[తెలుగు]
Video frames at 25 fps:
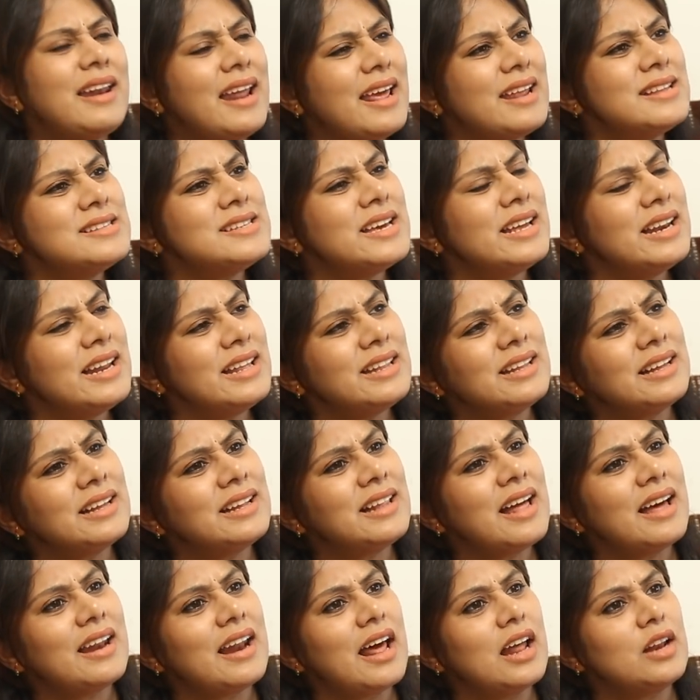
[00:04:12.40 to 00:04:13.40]
నేను చేయలేదు
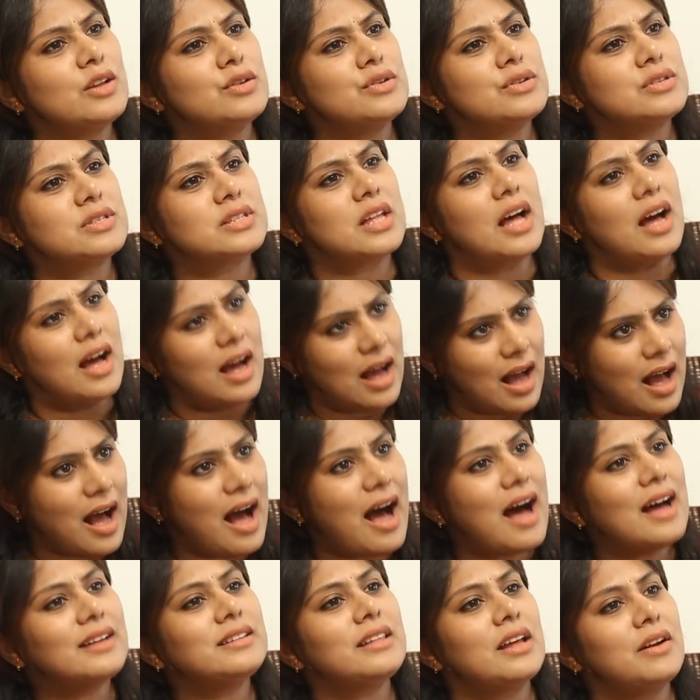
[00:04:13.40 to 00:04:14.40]
కదా అని ఆలోచిస్తా
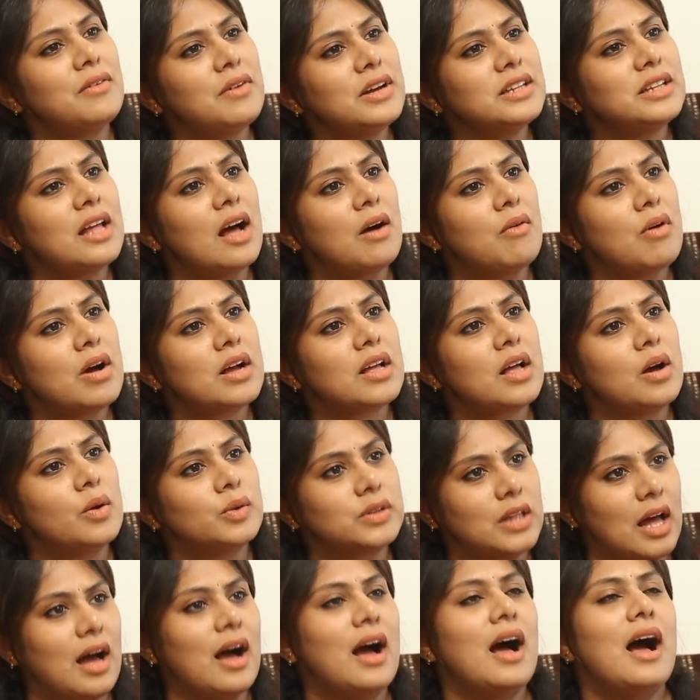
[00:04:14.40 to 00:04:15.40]
ఆ తర్వాత అవాక్
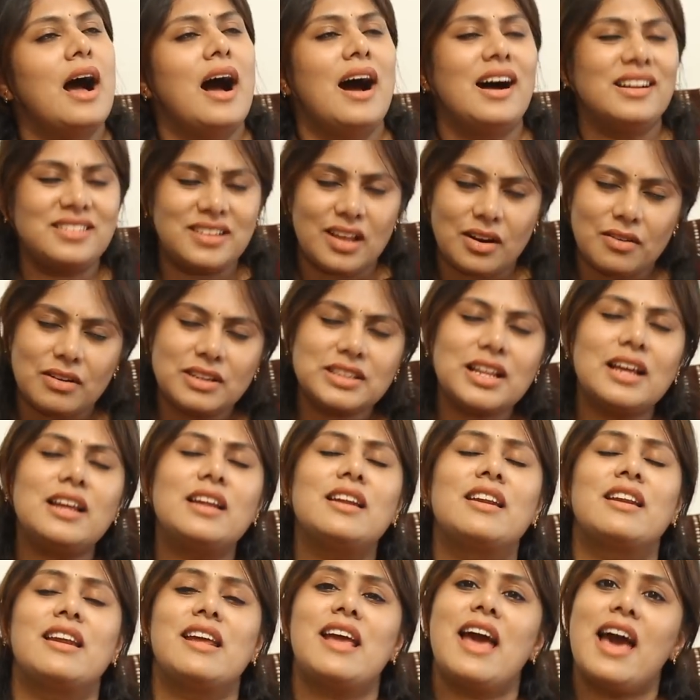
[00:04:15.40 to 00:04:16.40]
అవుతా ఆ తర్వాత
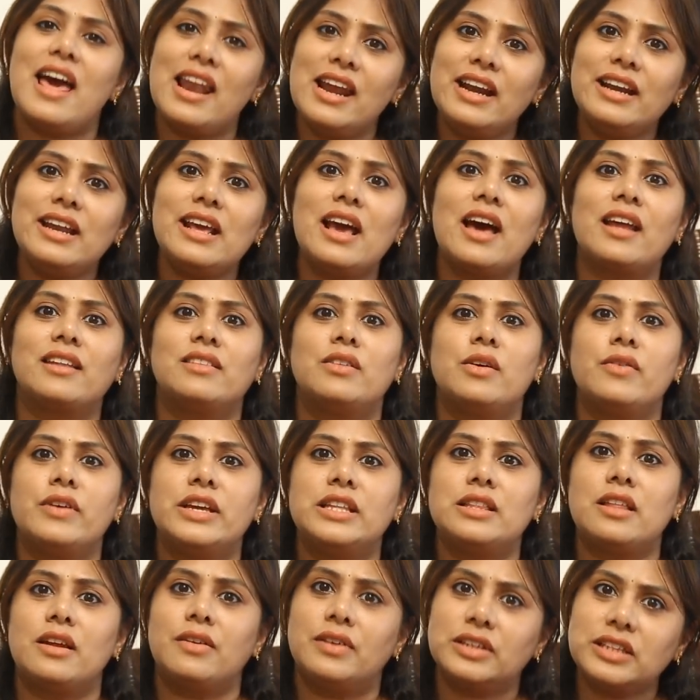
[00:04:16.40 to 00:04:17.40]
రియాలిటీ
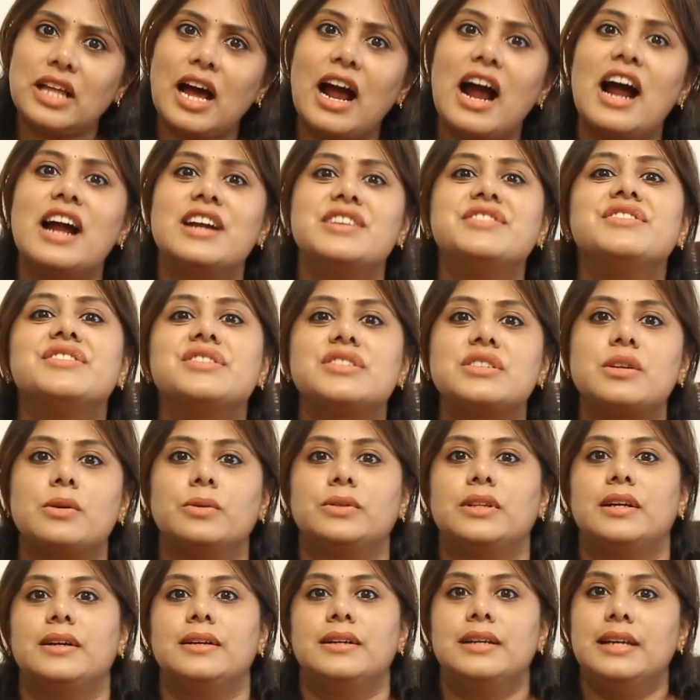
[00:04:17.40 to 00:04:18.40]
అర్థమైన తర్వాత అడ్జస్ట్
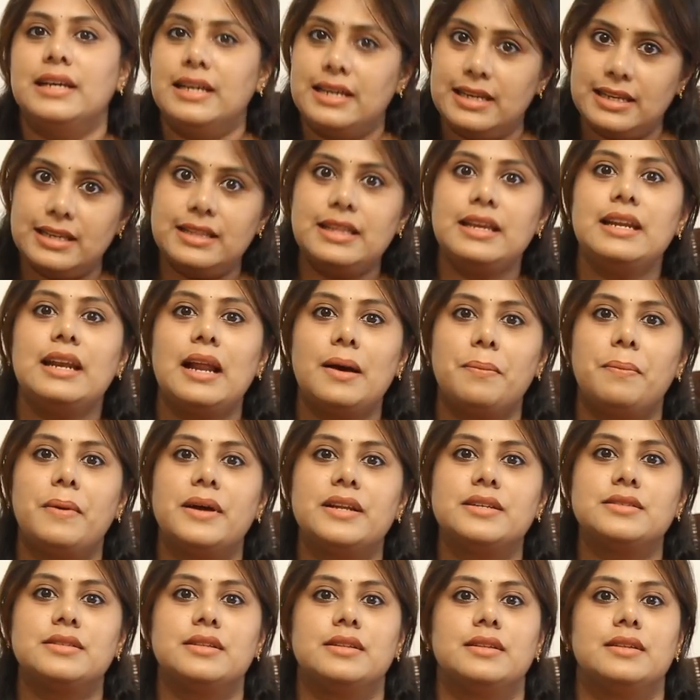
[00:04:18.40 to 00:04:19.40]
అవుతా ఇది నా
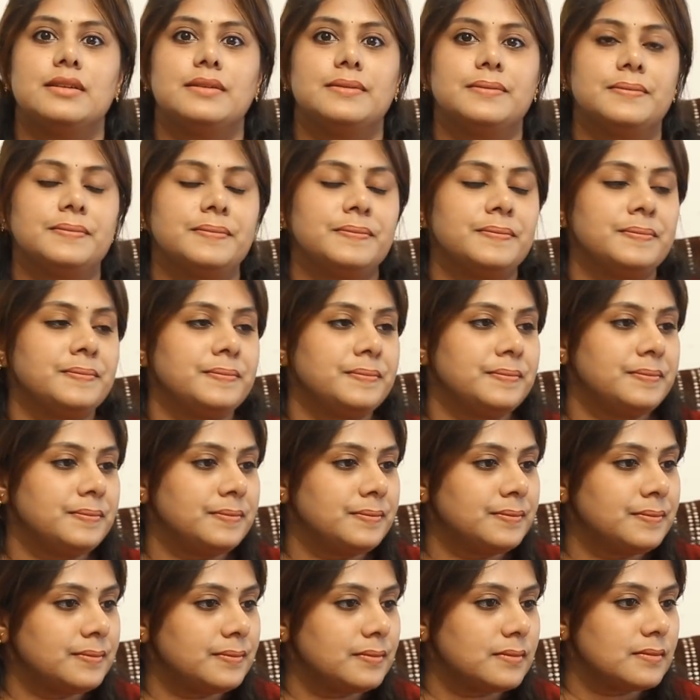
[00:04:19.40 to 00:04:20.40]
పరిస్థితి
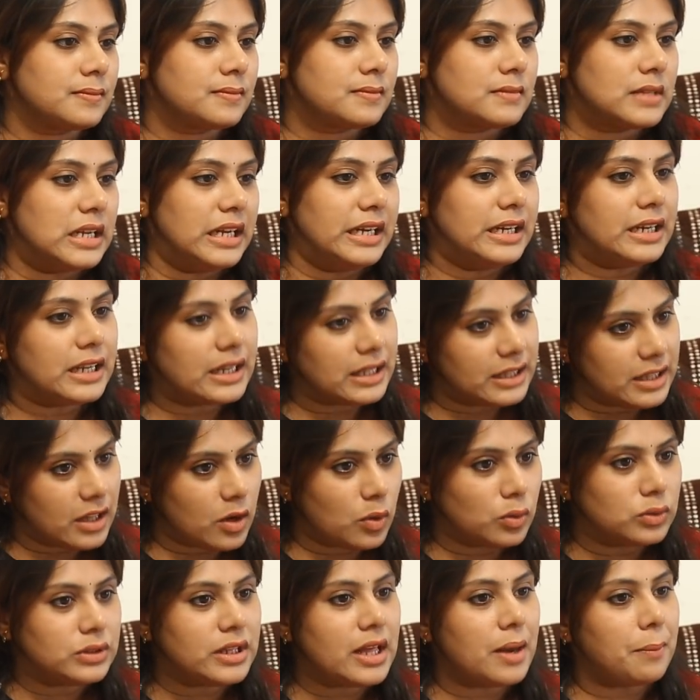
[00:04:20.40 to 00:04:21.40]
ఇంటి
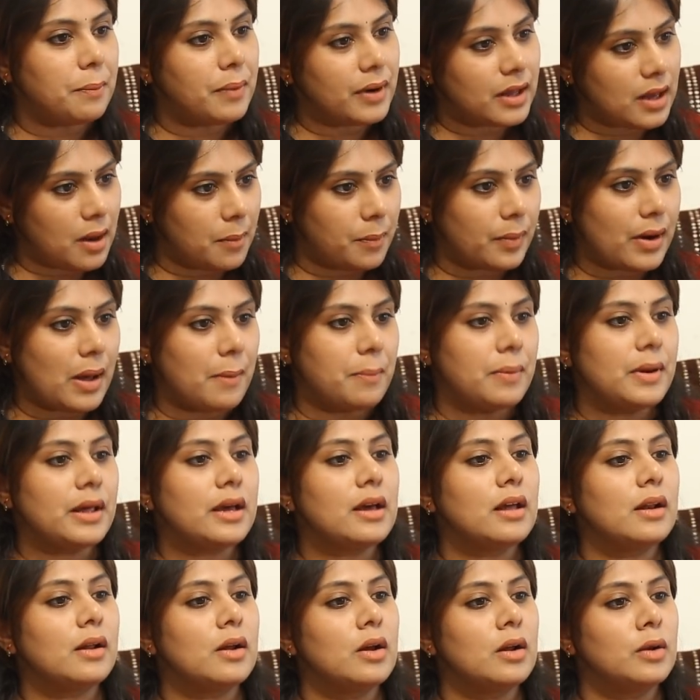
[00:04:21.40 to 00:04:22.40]
కిందే ఉంది ఎప్పటికప్పుడు
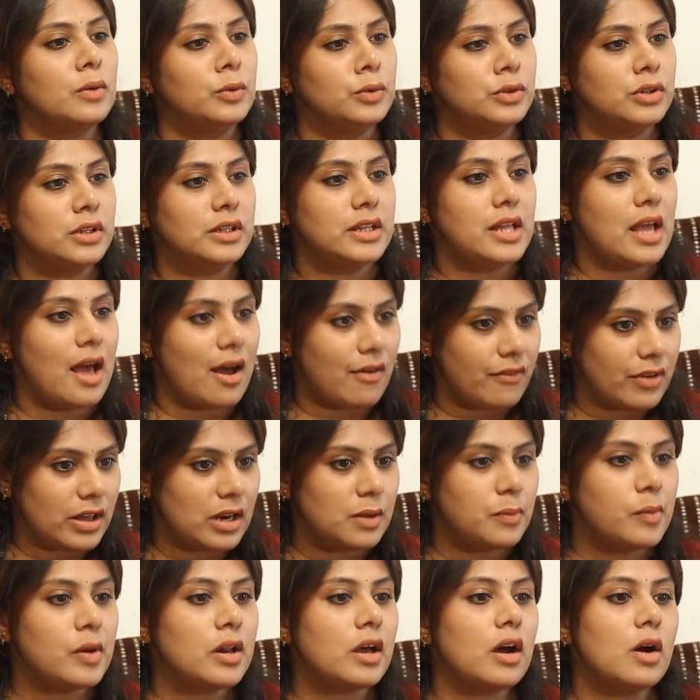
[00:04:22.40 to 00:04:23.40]
అప్లికల్గా ఉంటుంది
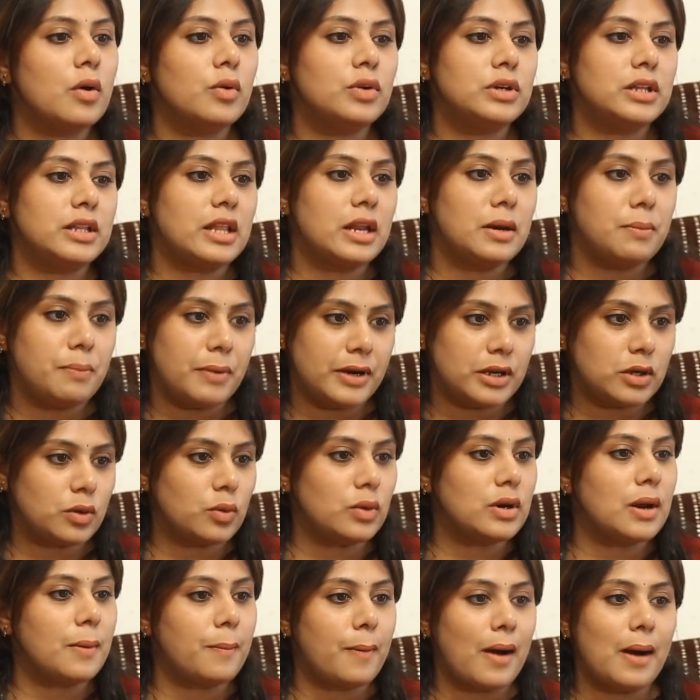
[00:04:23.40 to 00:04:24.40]
అవైలబుల్గా ఉంటుందని
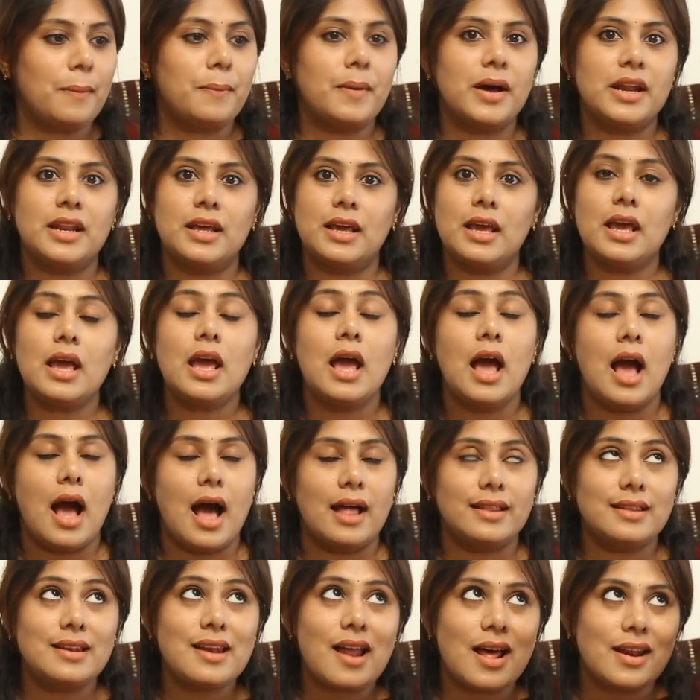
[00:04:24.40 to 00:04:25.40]
పెట్టుకున్న పాపానికి
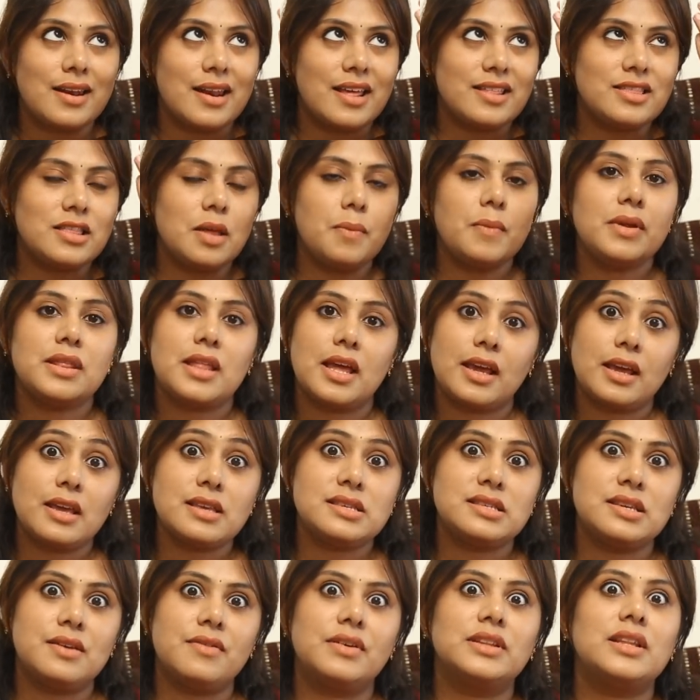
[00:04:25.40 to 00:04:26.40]
అది నా నెత్తి మీద
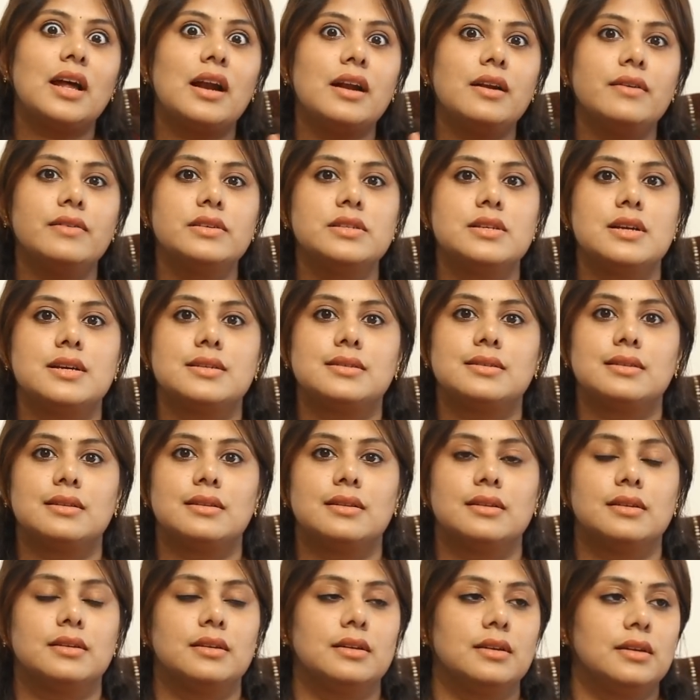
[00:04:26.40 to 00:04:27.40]
ఎక్కి శివతాండవం
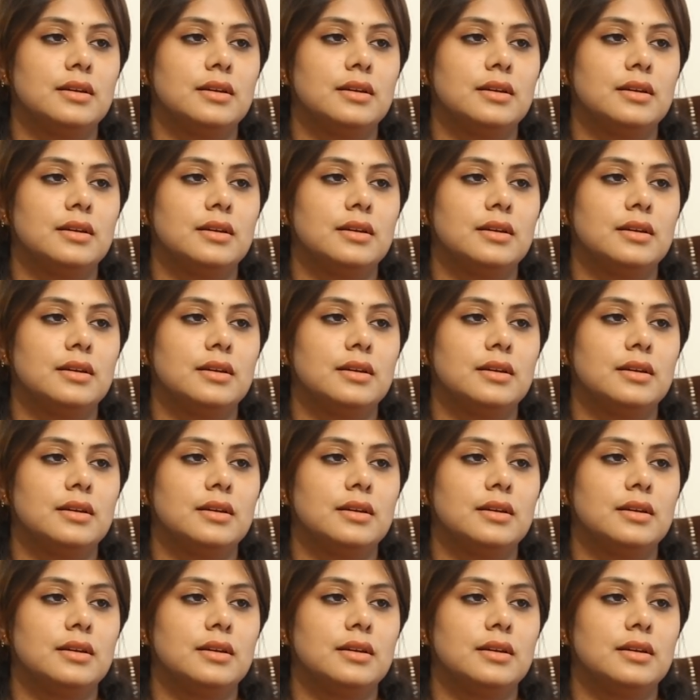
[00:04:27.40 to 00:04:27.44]
చేస్తుంది